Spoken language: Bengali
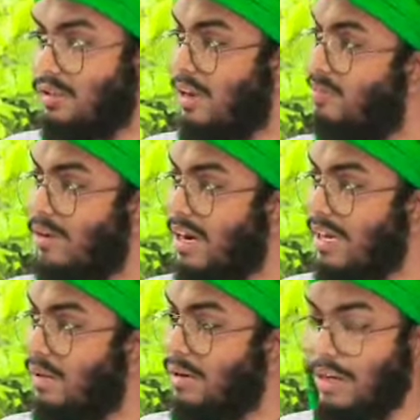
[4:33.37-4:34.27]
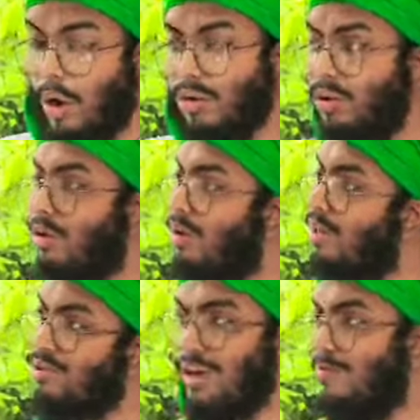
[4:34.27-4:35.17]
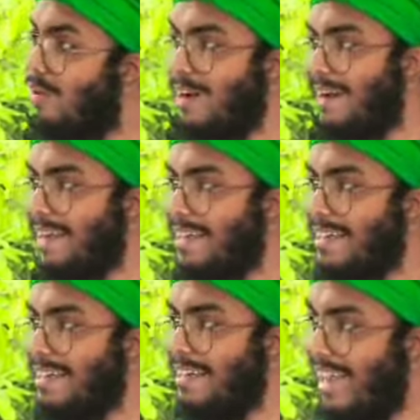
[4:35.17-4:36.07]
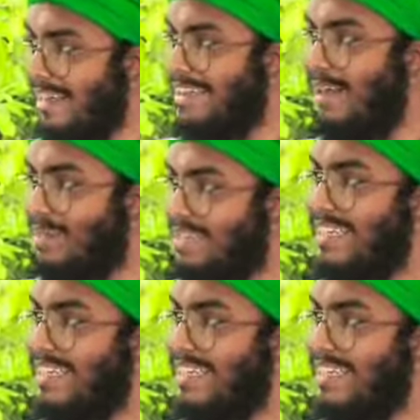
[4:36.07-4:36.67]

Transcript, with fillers: জয়ীব বলার কারণ কি অন্য অন্যরা জয়ীব বলেন নাই এই যে আমি